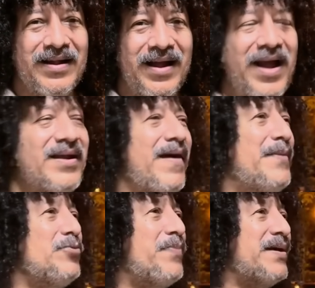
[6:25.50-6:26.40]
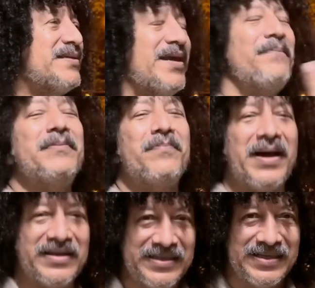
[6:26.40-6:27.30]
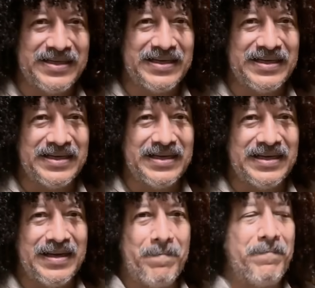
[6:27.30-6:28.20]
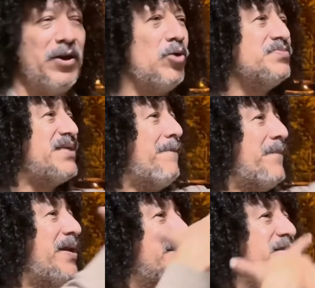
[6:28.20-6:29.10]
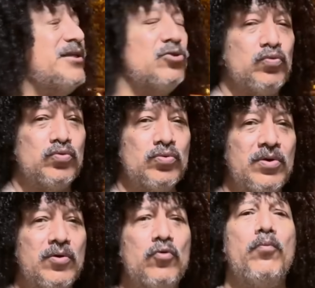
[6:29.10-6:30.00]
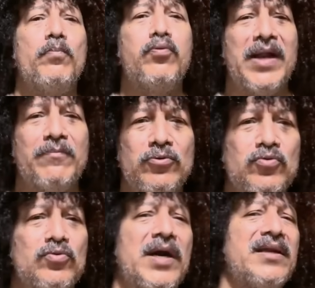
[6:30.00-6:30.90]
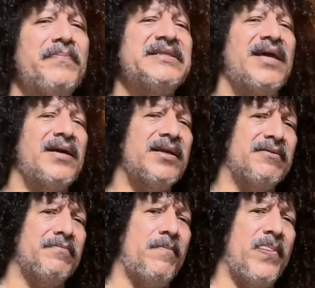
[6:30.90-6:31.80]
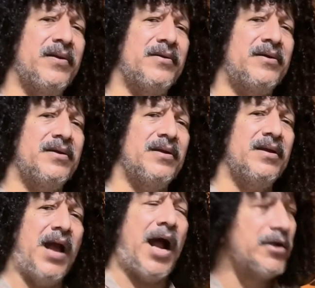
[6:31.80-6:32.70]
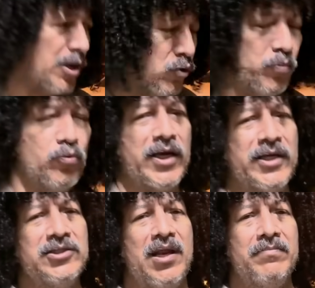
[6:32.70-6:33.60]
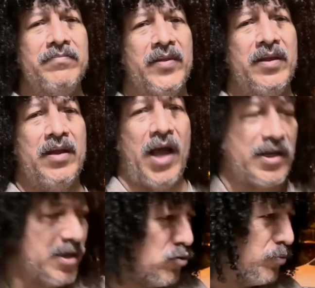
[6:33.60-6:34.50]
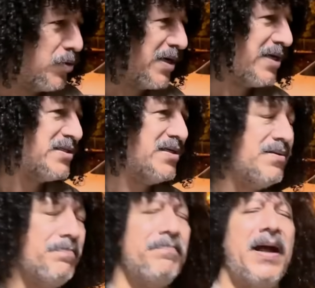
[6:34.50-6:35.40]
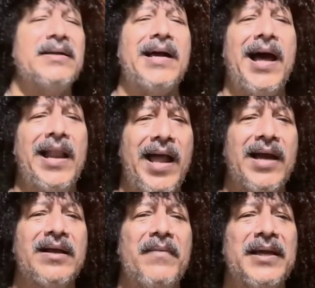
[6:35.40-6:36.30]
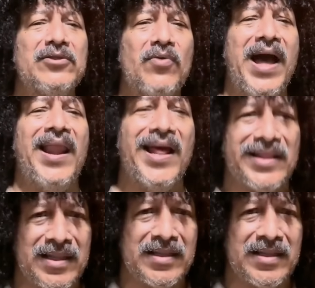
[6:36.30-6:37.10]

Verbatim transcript: Agama itu bagi saya pribadi. Belum sampai di situ. Kuburan pun juga dipisahkan. Ada kuburan Islam, ada kuburan Kristen. Padahal agama itu alat.